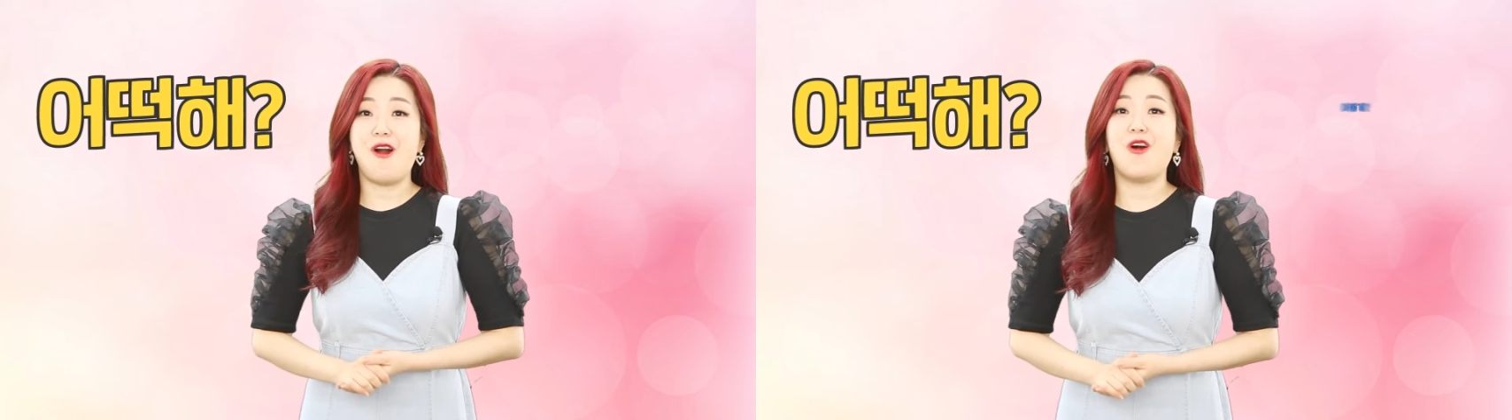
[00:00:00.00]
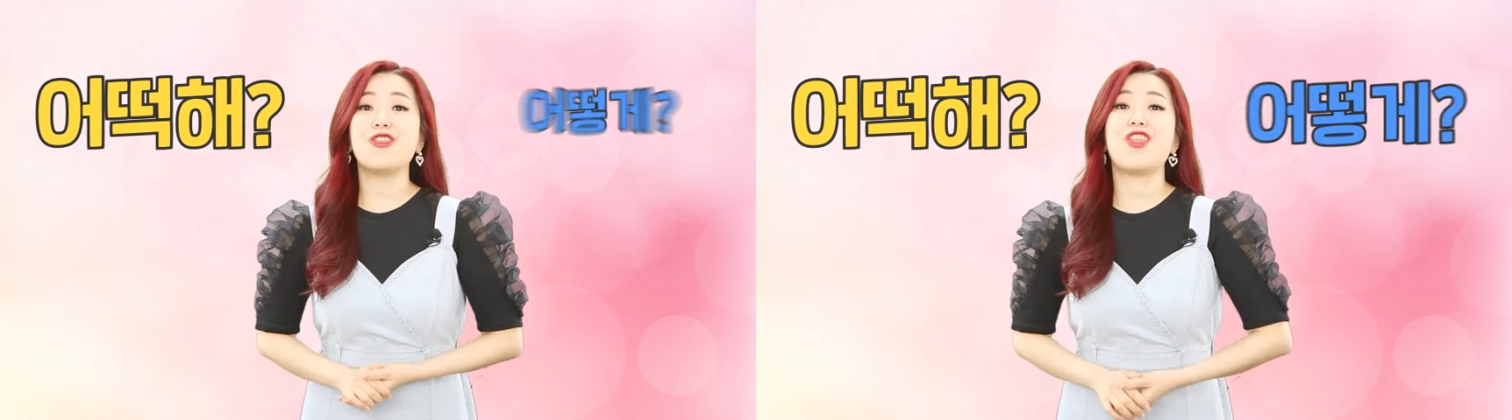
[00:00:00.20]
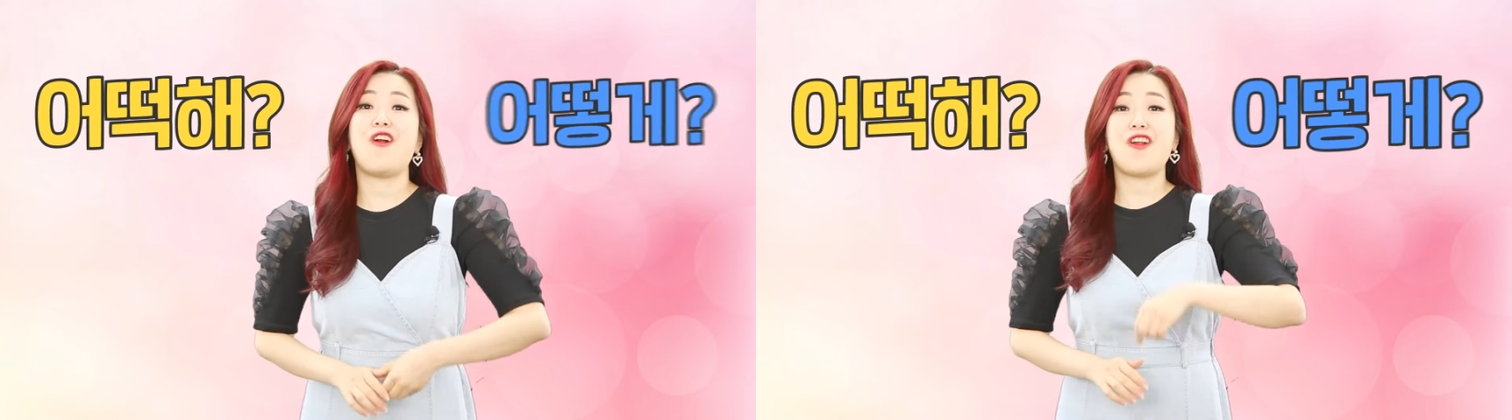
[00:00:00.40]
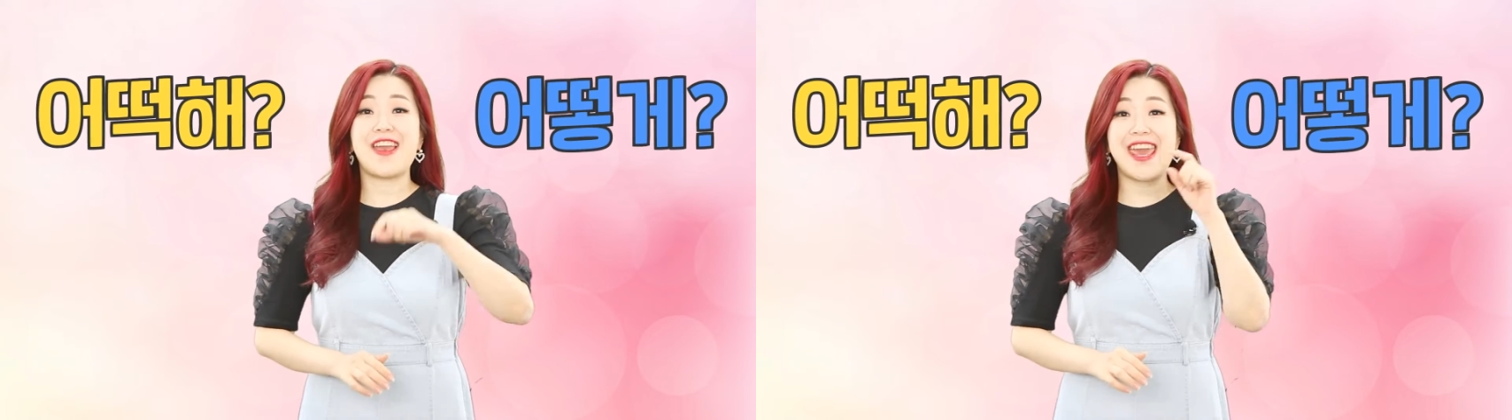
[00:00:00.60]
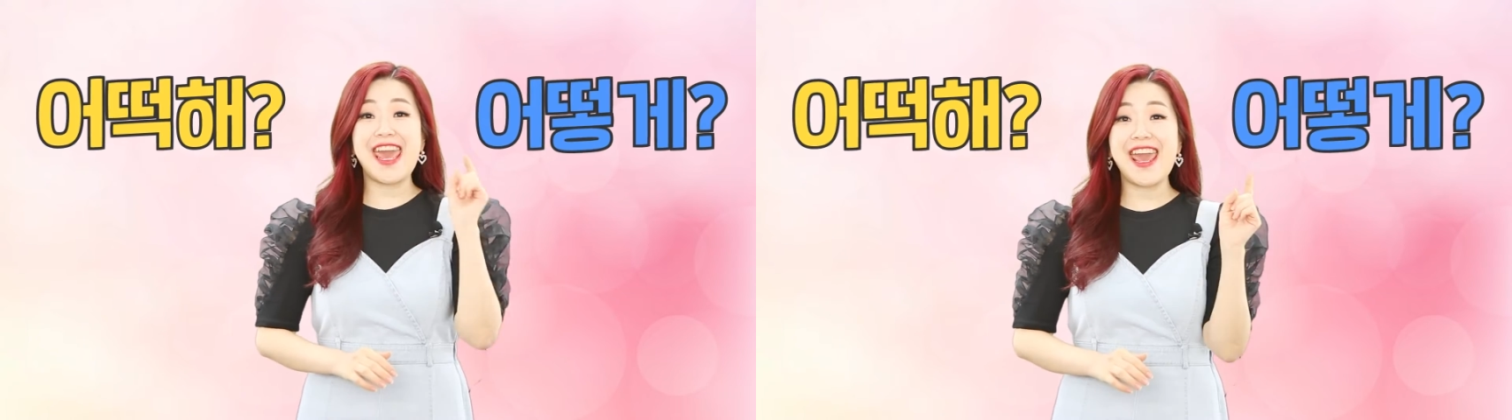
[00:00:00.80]

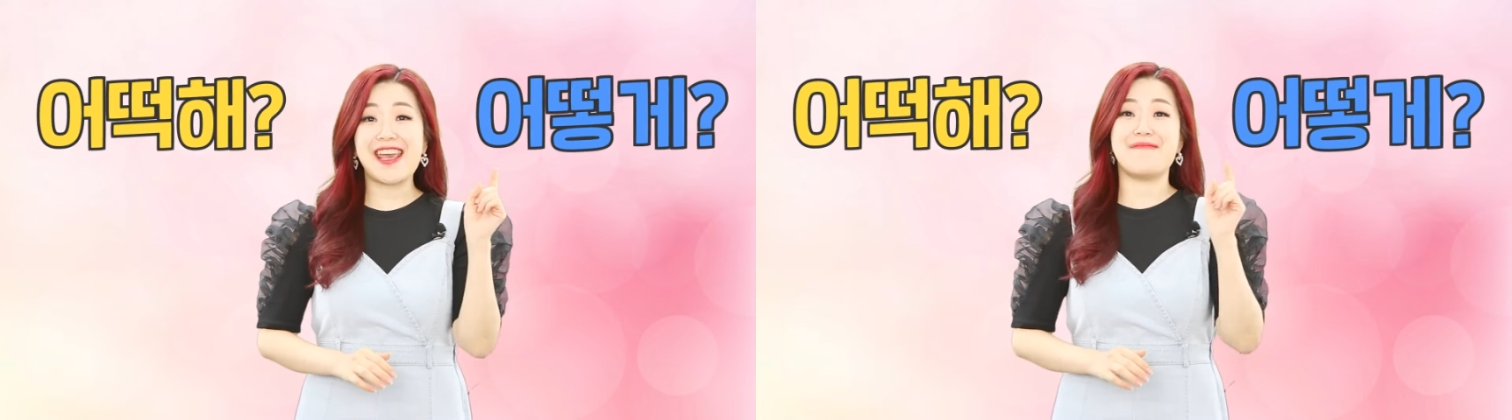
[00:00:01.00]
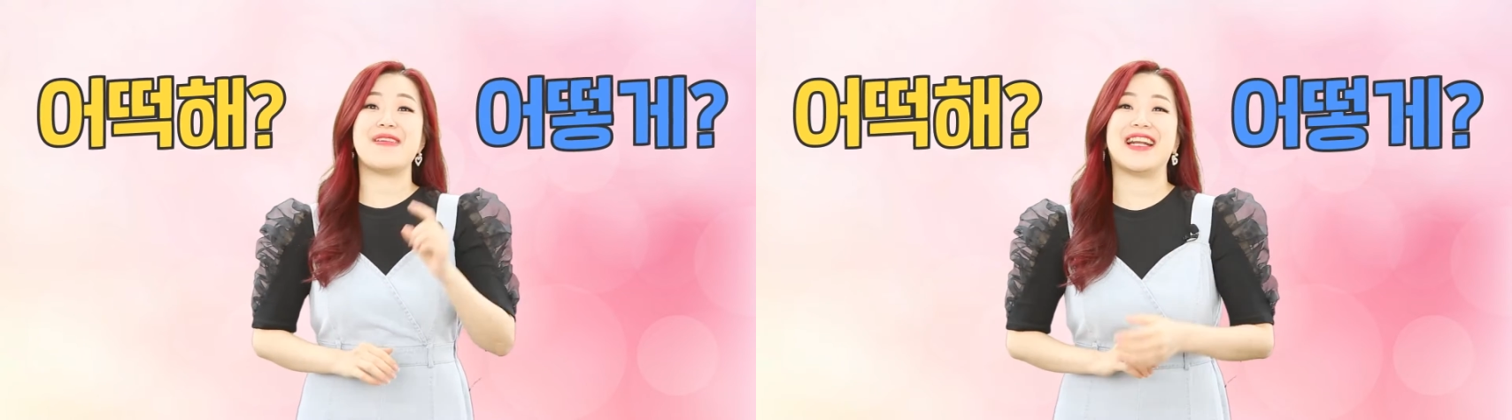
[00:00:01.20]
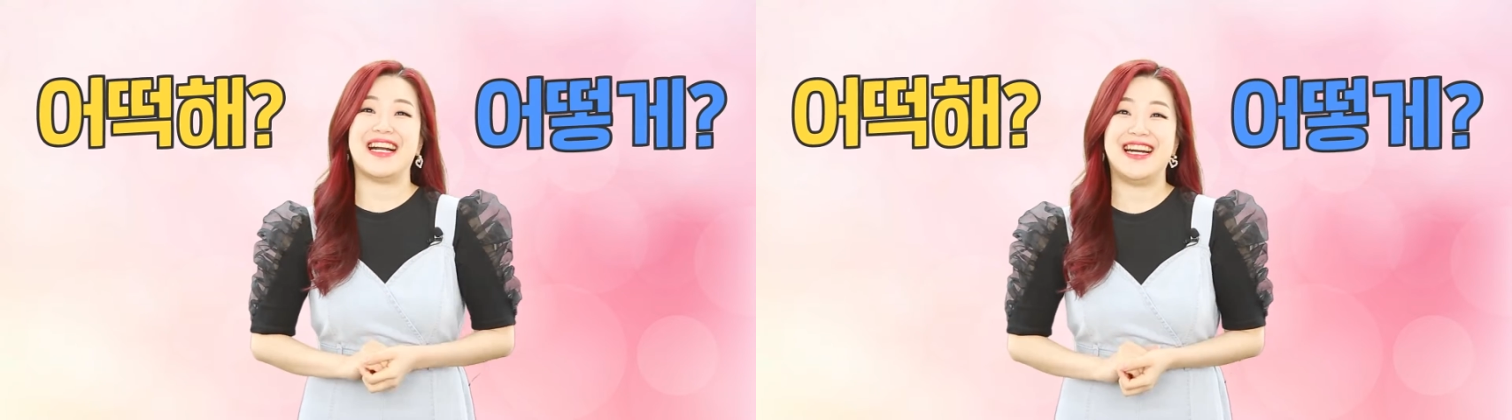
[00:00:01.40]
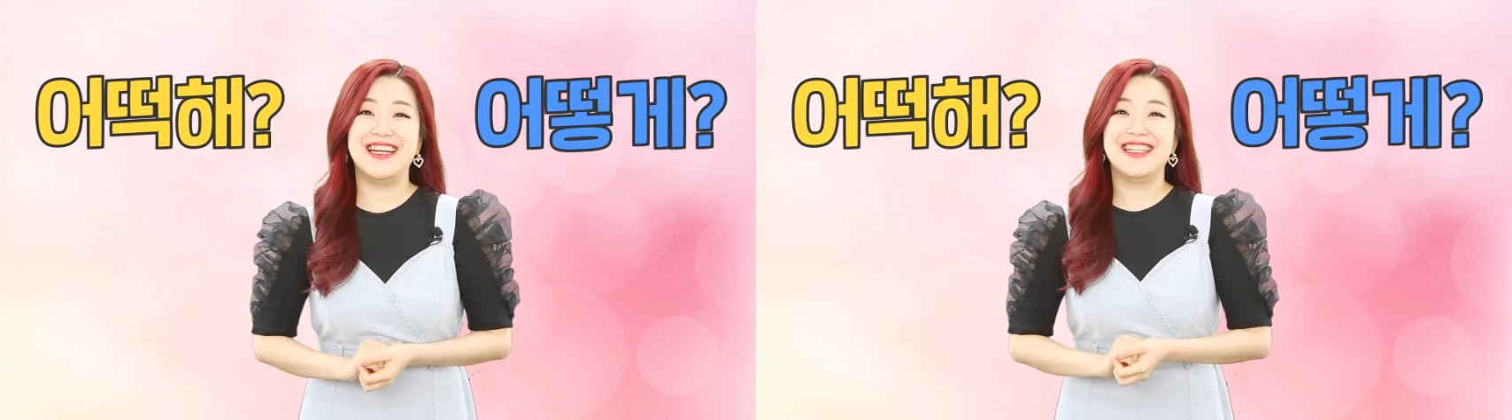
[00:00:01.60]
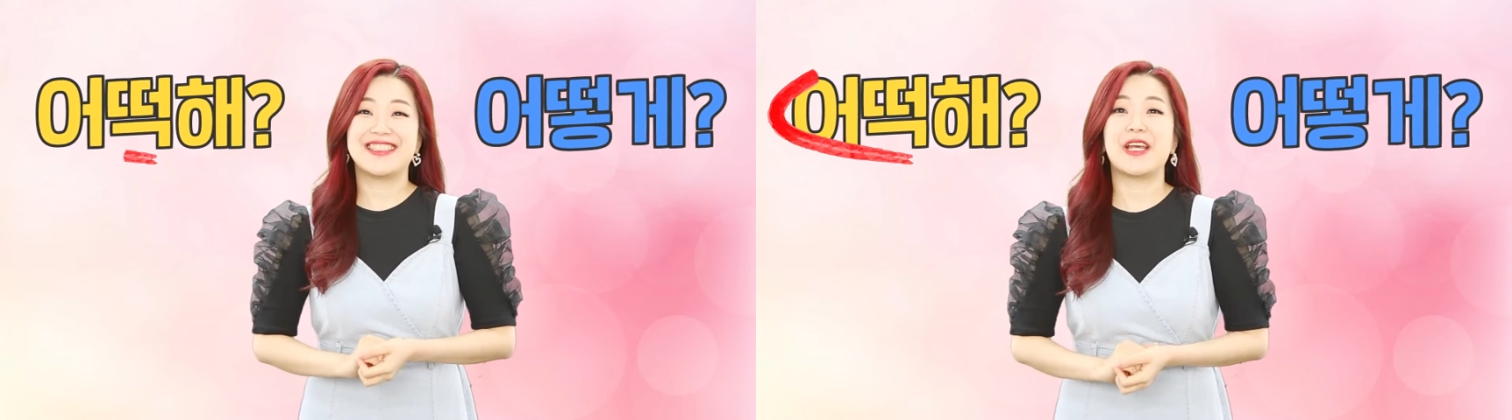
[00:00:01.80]
어떻게입니까?
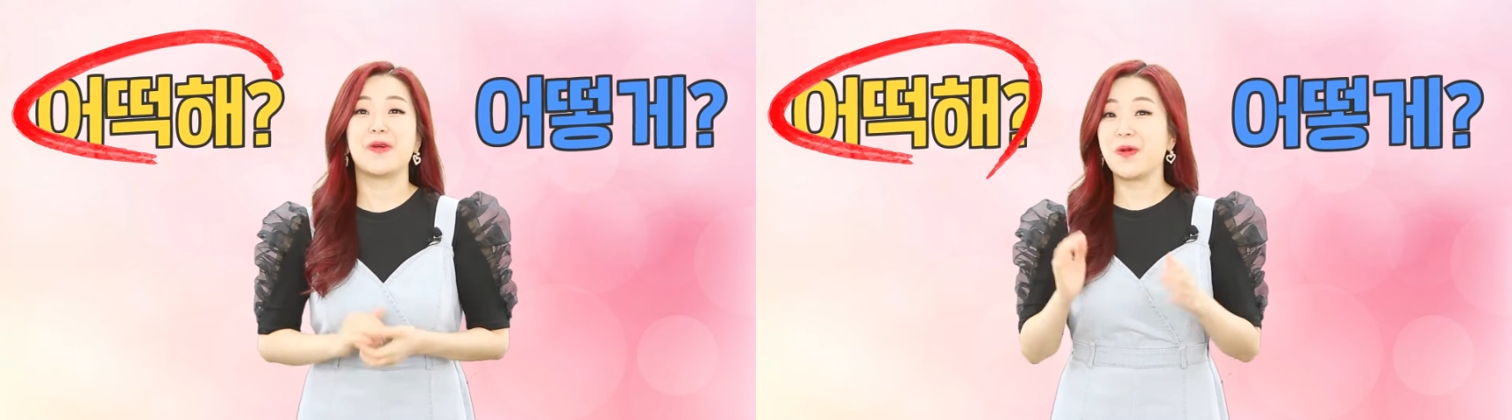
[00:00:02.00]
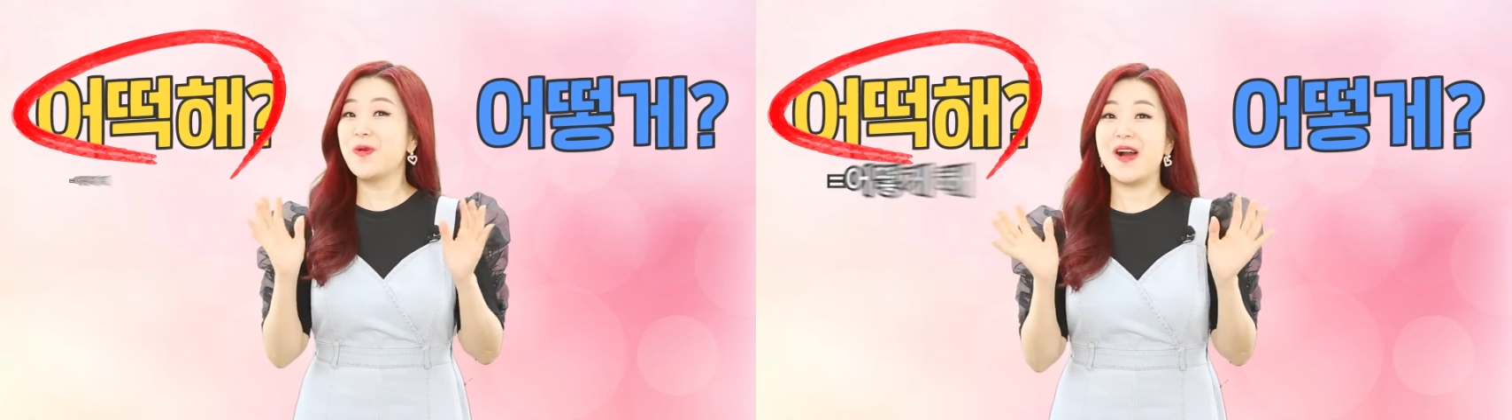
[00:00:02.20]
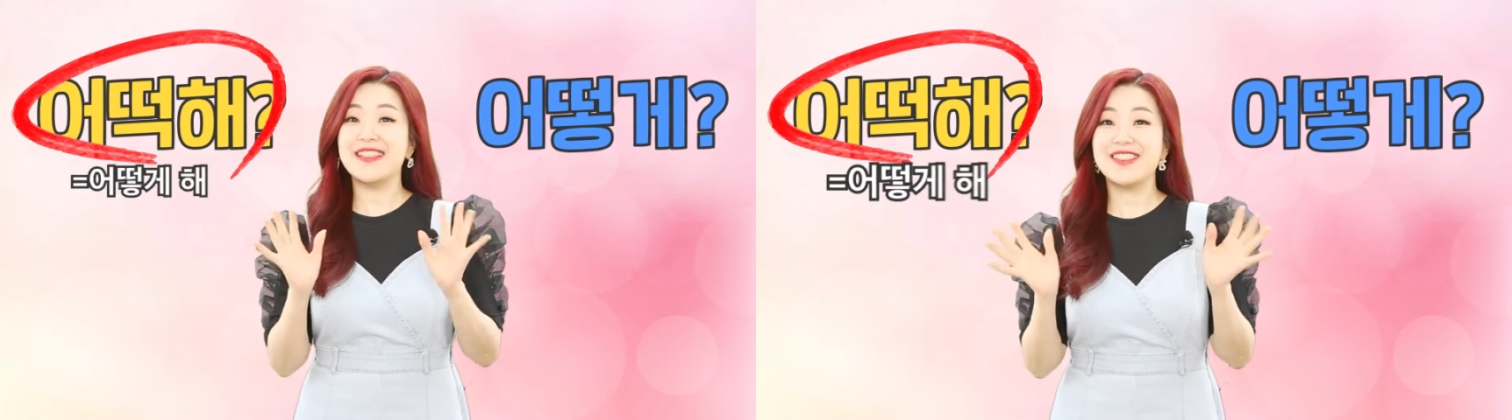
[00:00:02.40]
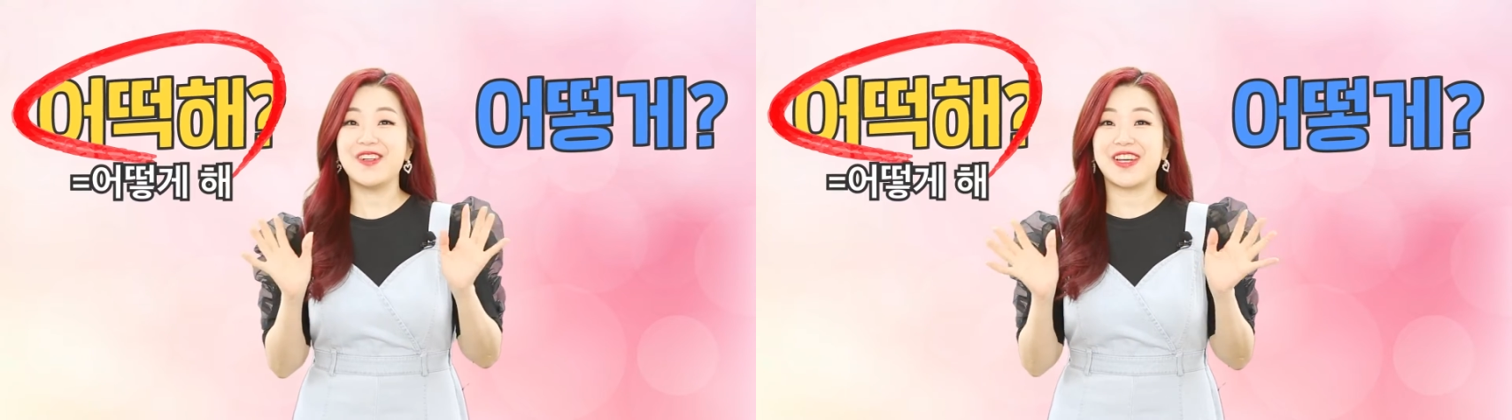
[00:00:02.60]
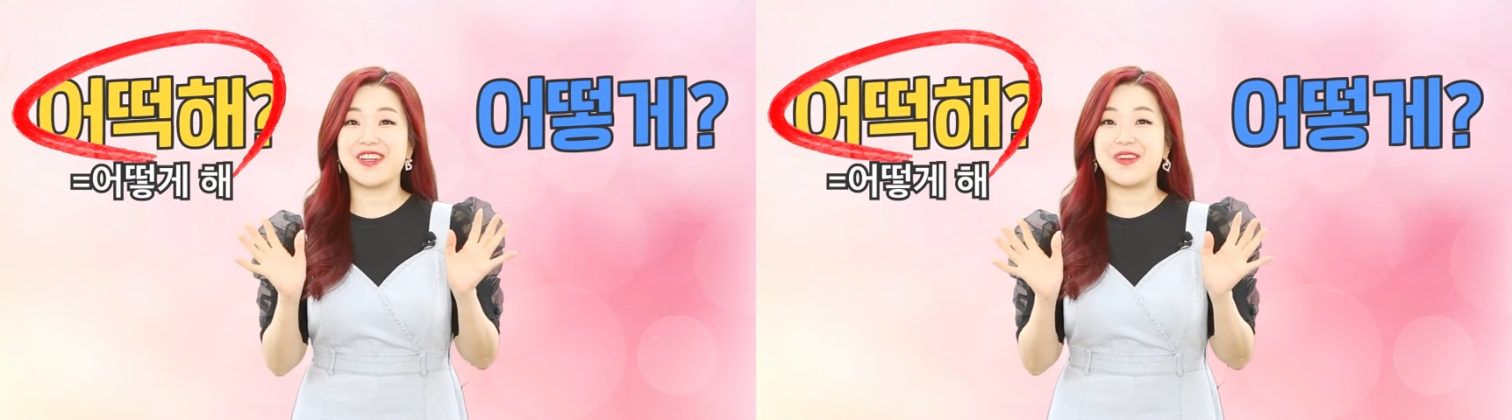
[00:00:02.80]
자, 요런 거 하는
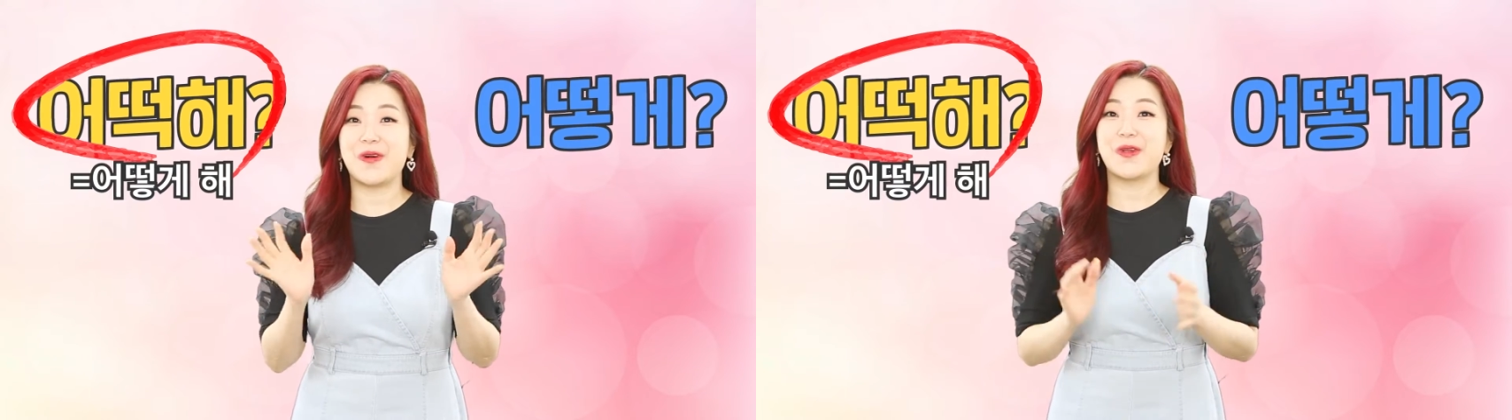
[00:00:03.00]
거예요.